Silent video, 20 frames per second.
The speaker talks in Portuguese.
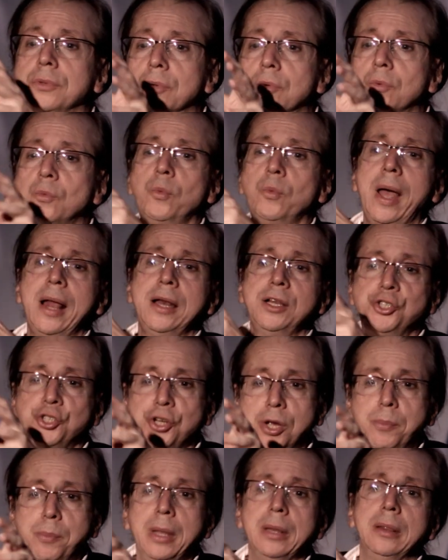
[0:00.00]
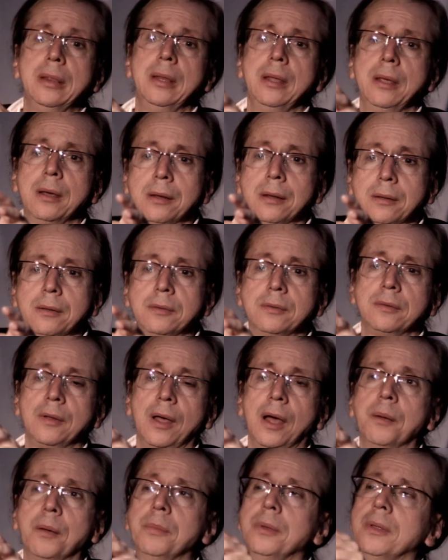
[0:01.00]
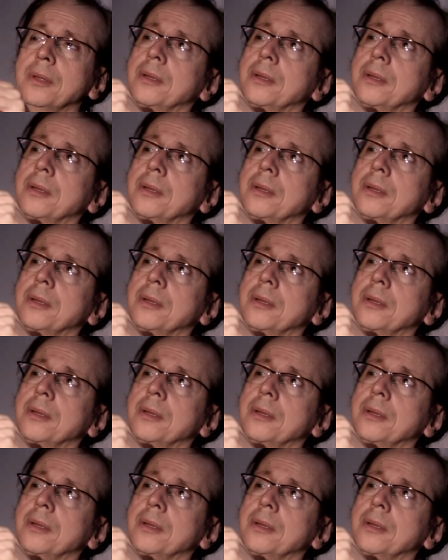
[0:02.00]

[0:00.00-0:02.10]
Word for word: um LGBT, sabe?